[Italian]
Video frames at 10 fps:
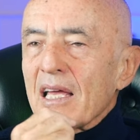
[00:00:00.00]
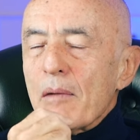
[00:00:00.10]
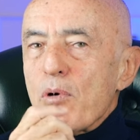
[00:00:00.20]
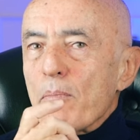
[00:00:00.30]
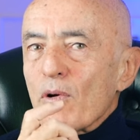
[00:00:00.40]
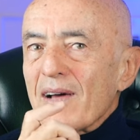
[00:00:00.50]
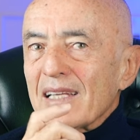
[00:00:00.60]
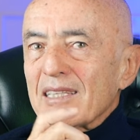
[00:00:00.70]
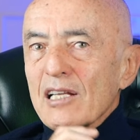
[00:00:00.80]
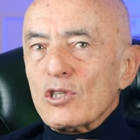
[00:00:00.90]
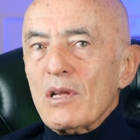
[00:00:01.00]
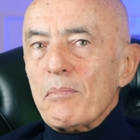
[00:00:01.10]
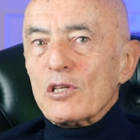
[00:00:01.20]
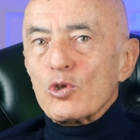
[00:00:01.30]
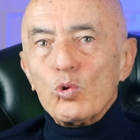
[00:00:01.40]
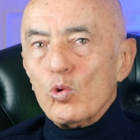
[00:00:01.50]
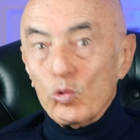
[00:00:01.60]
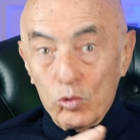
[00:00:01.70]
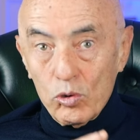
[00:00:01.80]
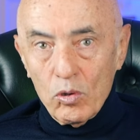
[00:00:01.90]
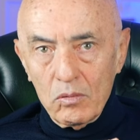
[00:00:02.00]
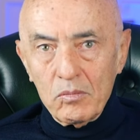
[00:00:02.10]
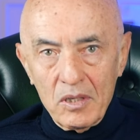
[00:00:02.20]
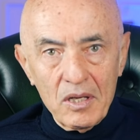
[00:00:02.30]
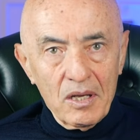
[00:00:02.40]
che può provare attrazioni verso tutto,